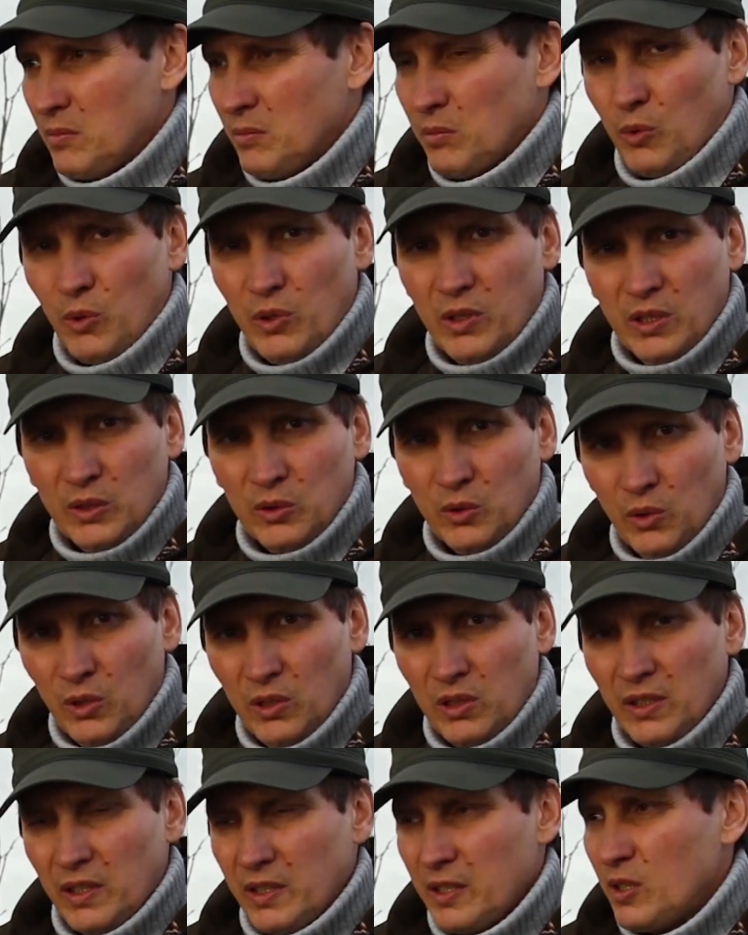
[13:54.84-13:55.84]
более
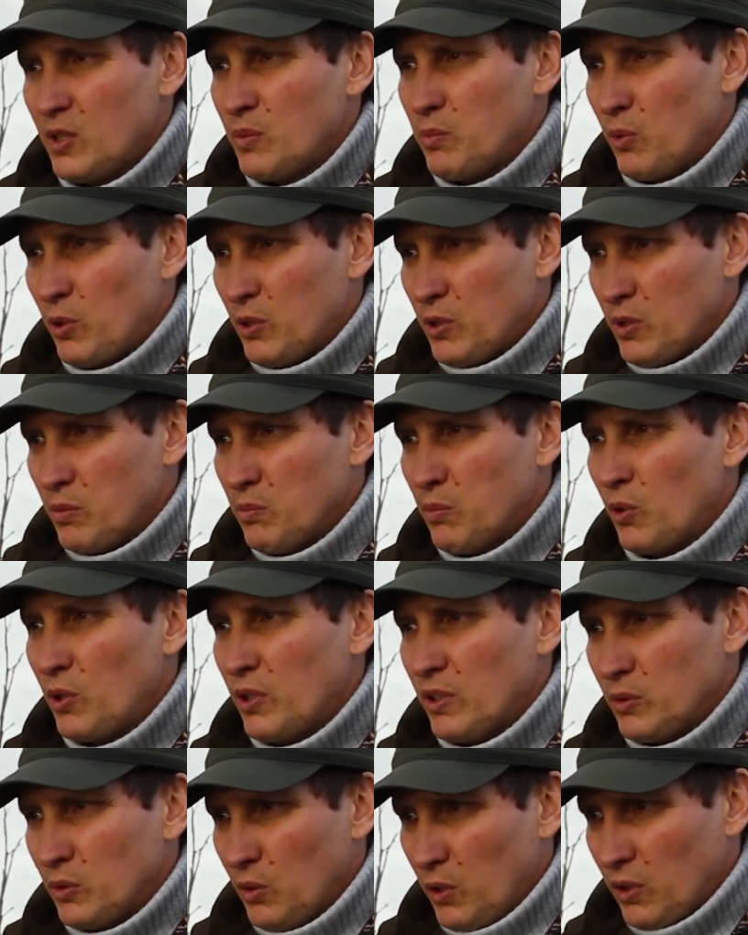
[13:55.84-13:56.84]
долго и используется
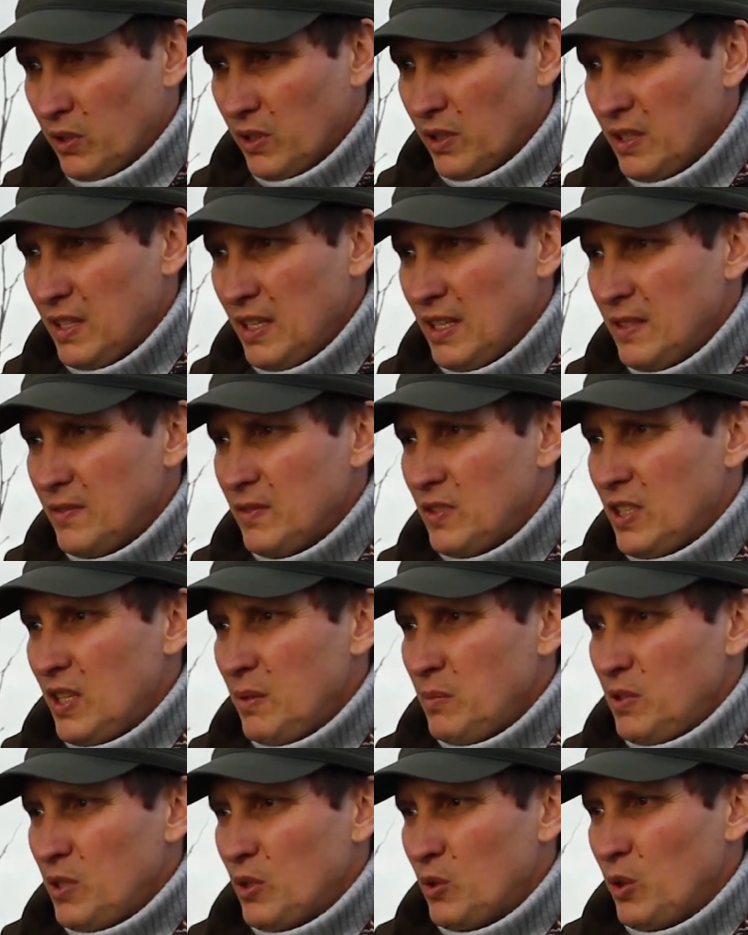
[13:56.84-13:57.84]
более долго,
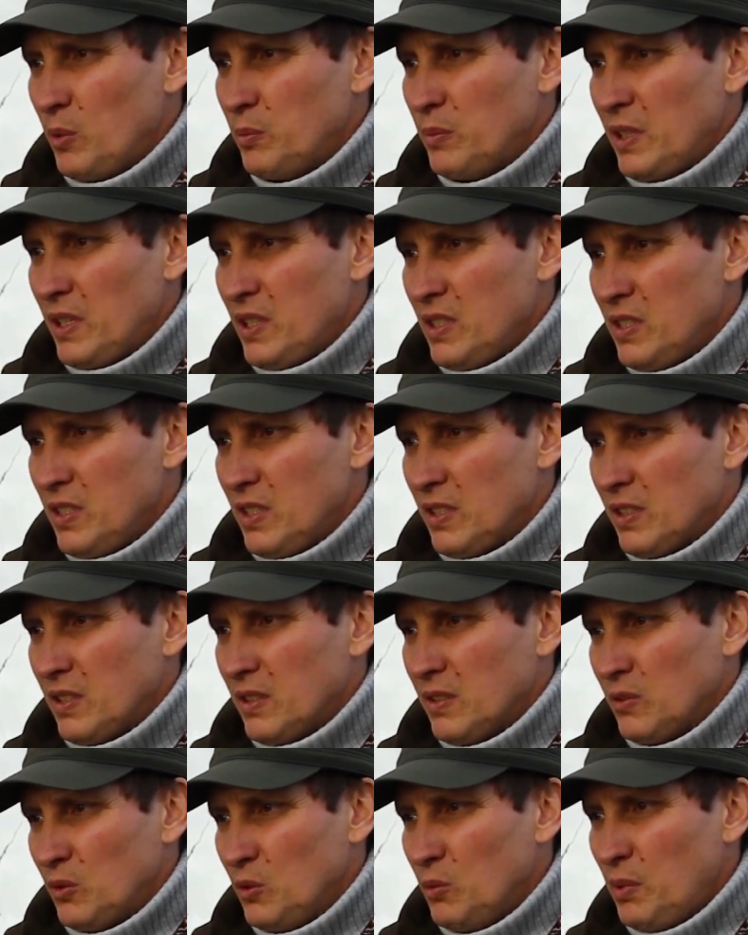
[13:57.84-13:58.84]
чем съедобная резина.
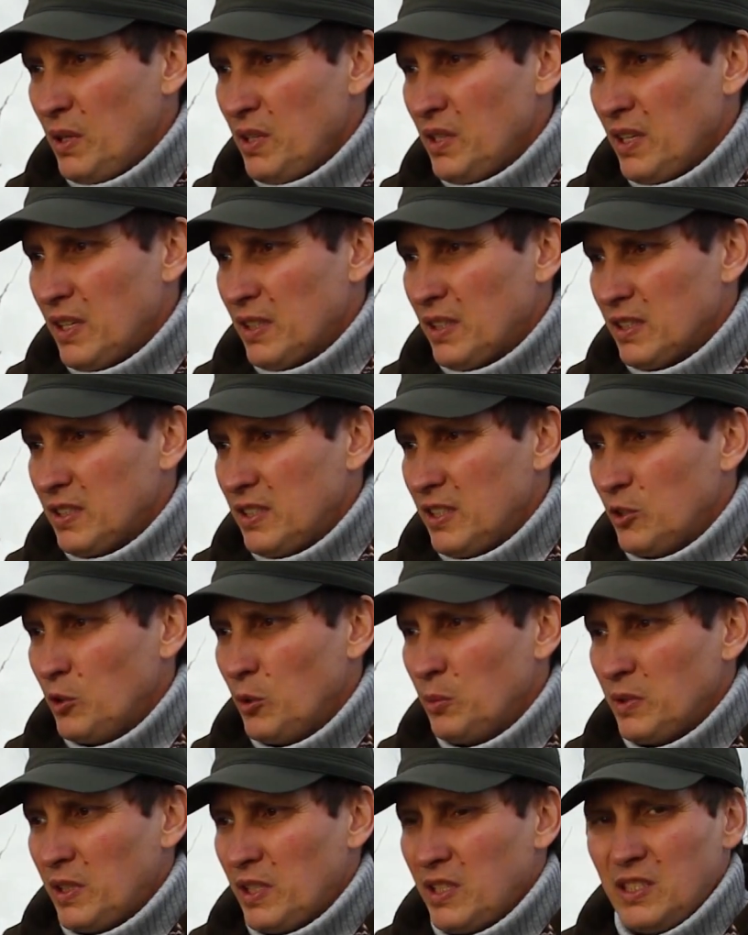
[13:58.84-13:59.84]
Ну, понятно,
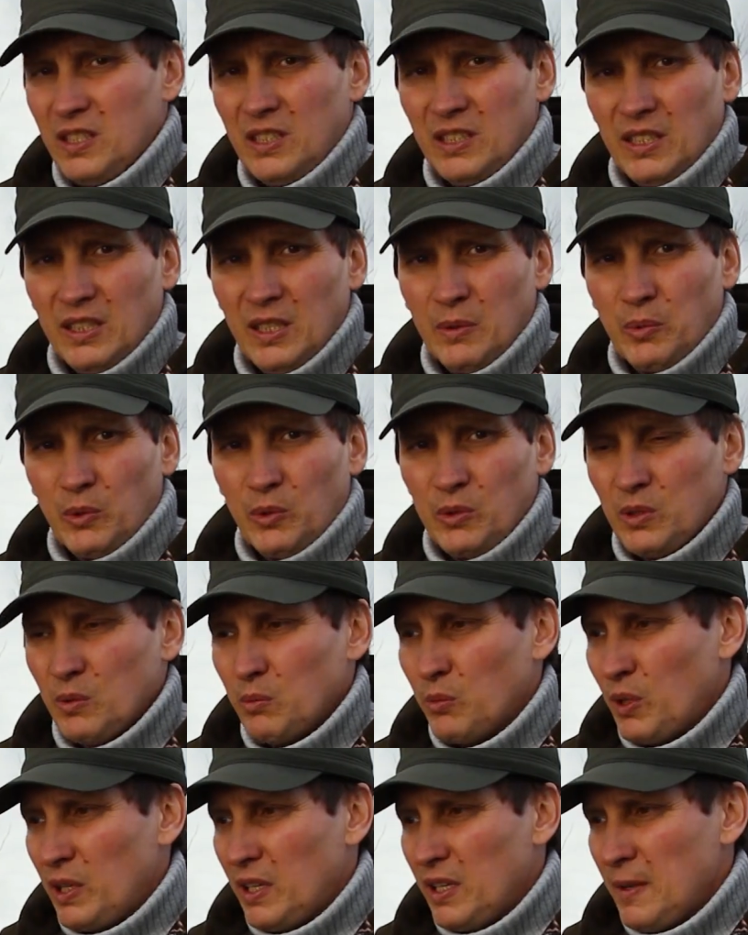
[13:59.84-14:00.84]
съедобная резина, она просто
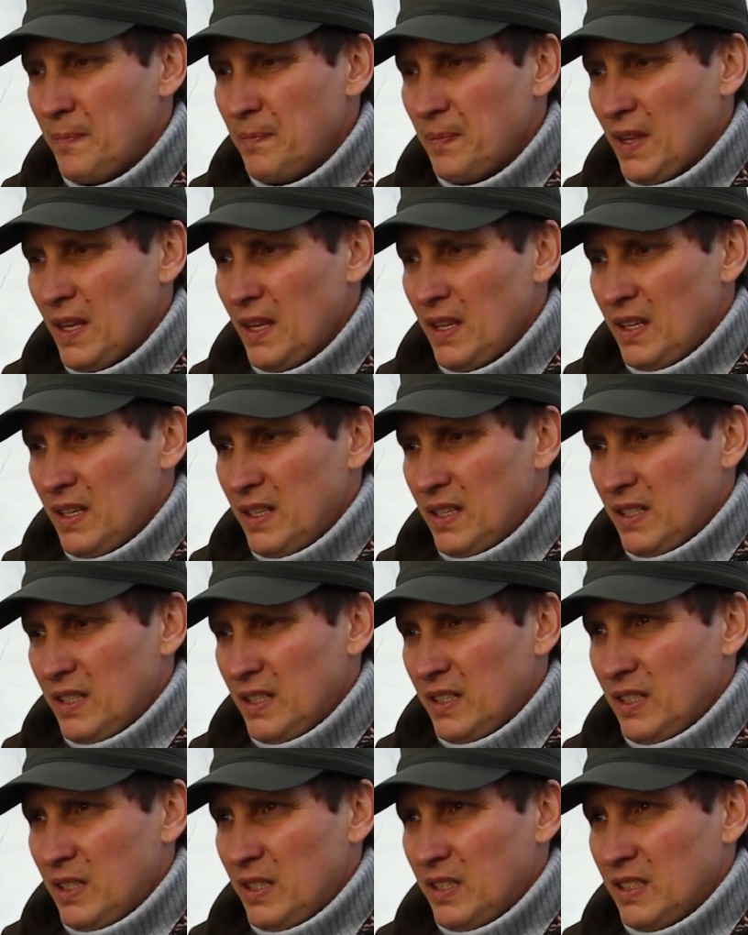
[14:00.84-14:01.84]
более,
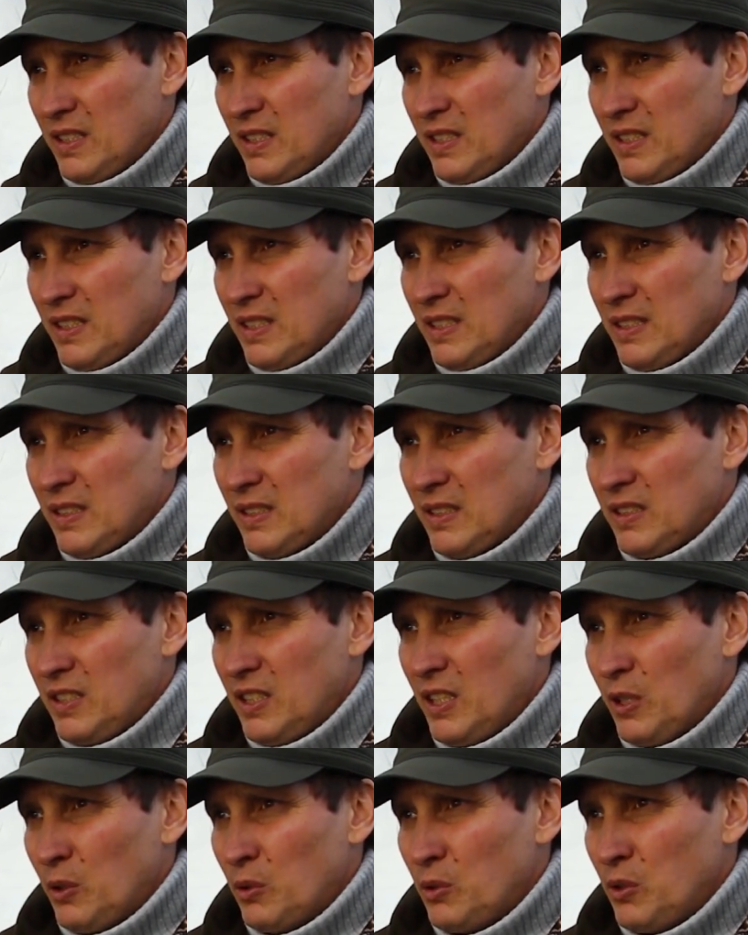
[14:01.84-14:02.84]
э,
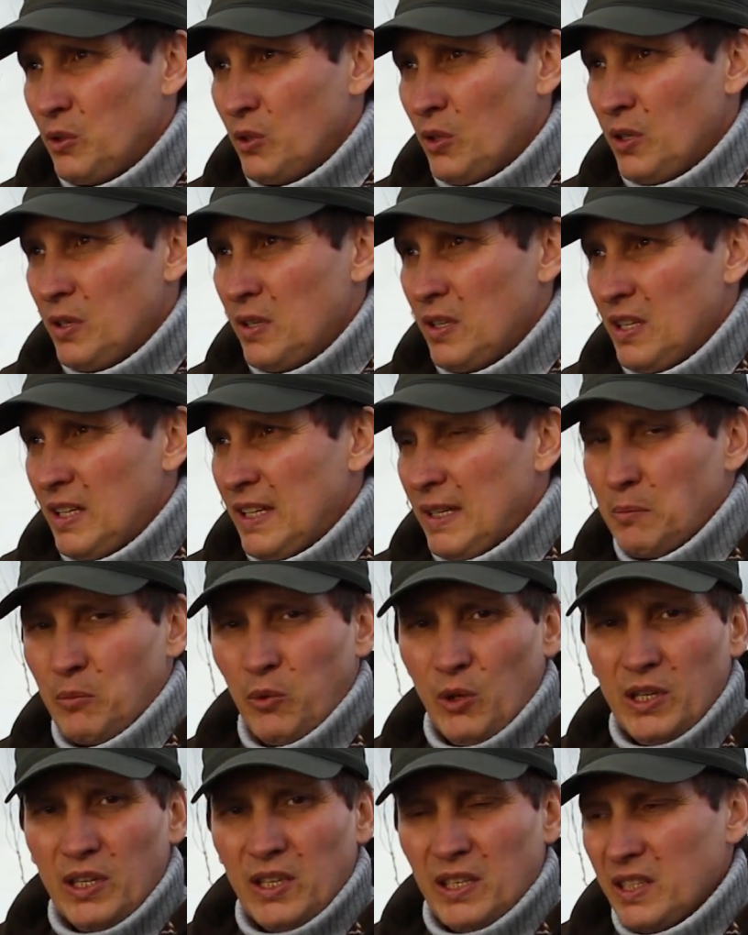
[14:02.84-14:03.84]
тело у нее
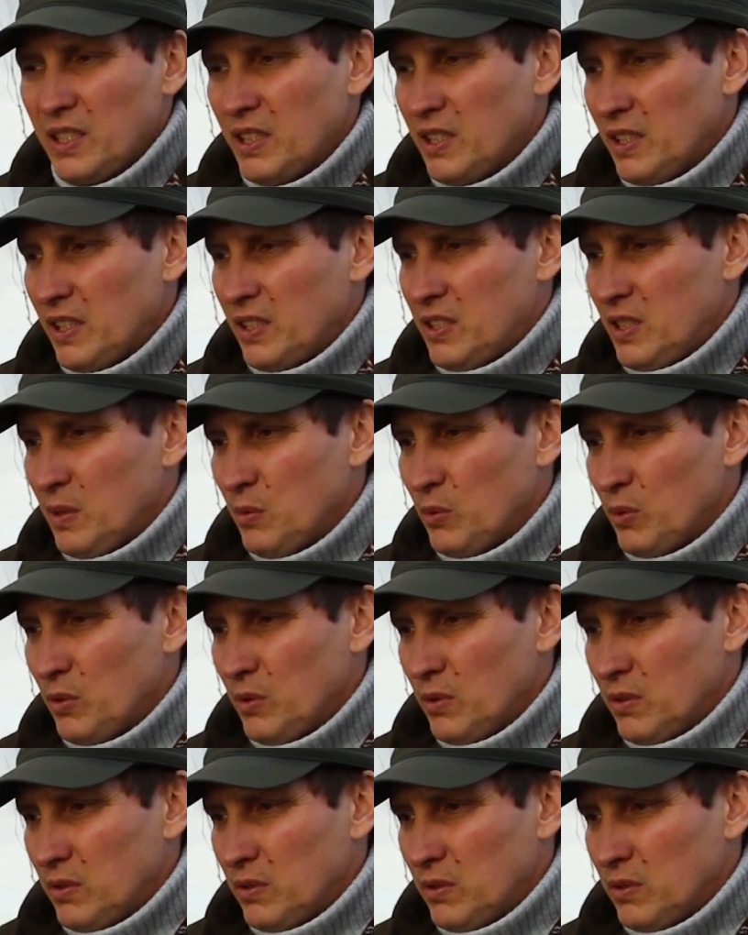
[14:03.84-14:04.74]
более рыхлое, чем у